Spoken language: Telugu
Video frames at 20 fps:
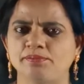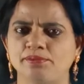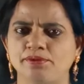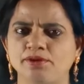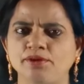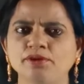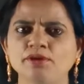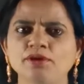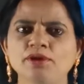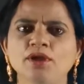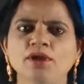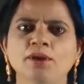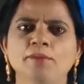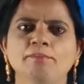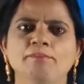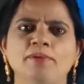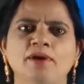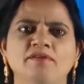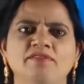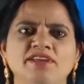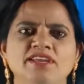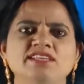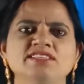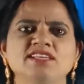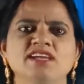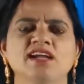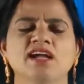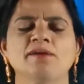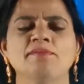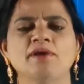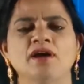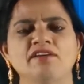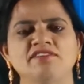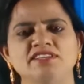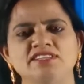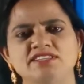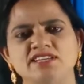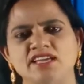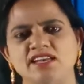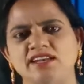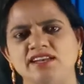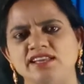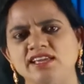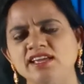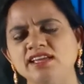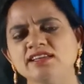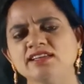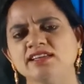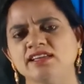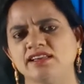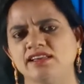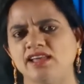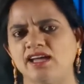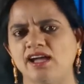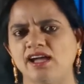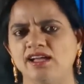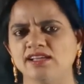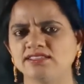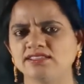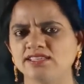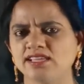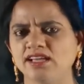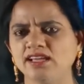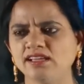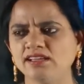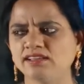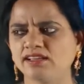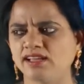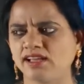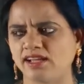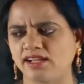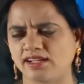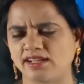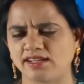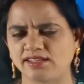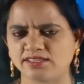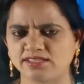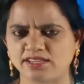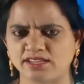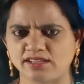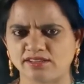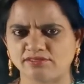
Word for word: ఇప్పుడు పవనిజంగా భావించాలని నా ఆశ ఆకాంక్ష